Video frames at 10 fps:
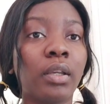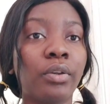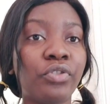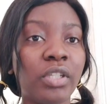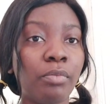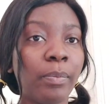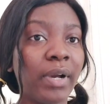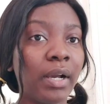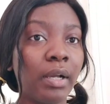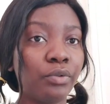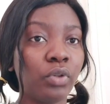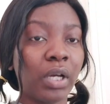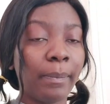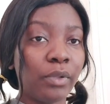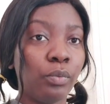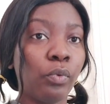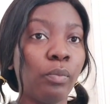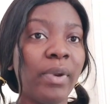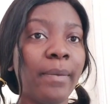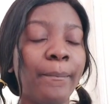que tu ne peux pas, tu n'auras pas de
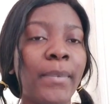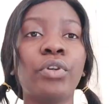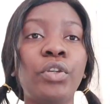problème.